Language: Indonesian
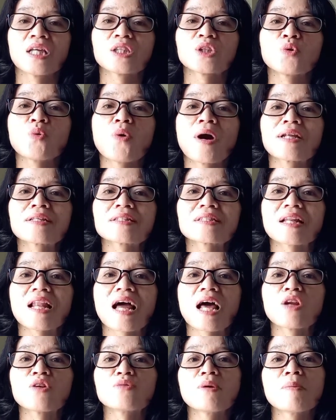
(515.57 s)
Tuhan
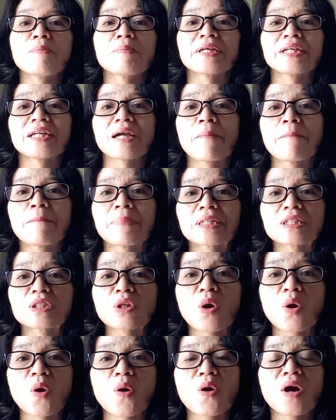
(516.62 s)
selalu memberikan
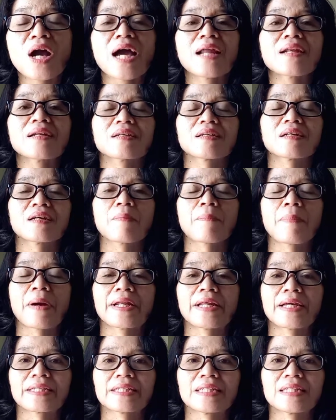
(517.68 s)
pertolongan
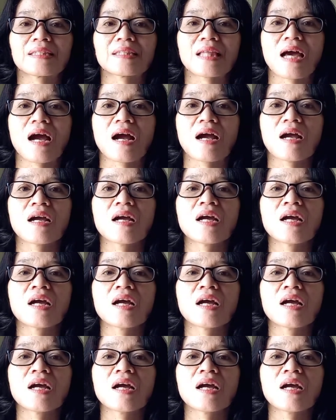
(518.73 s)
kepada kita.